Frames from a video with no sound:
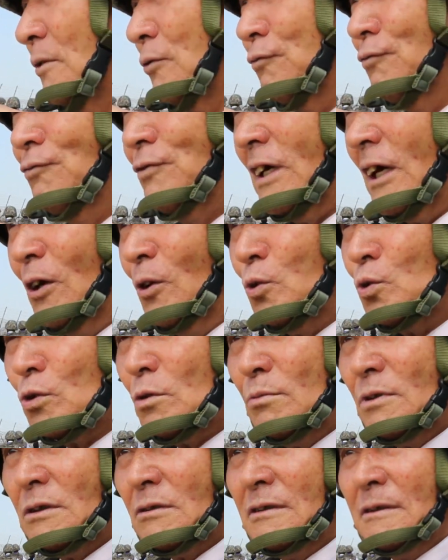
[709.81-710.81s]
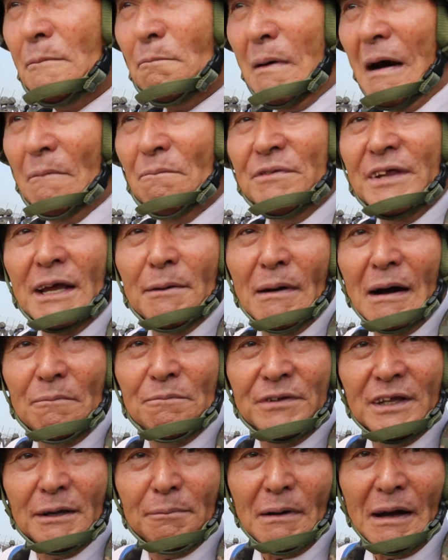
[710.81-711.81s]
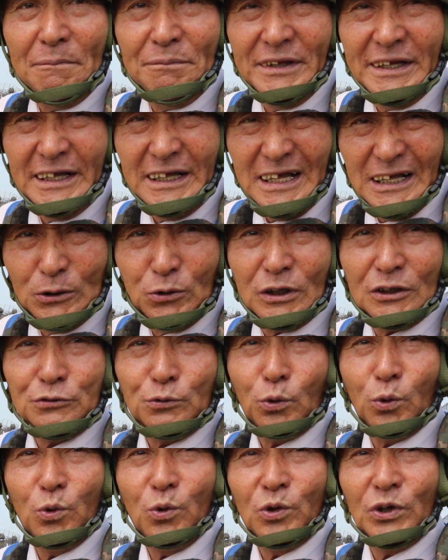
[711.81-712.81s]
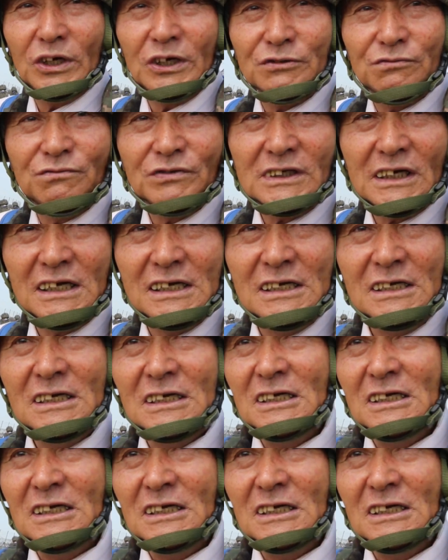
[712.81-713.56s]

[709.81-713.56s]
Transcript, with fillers: 순찰을 들으면 밤새 밤새 밤새도록 도는 거야 순찰.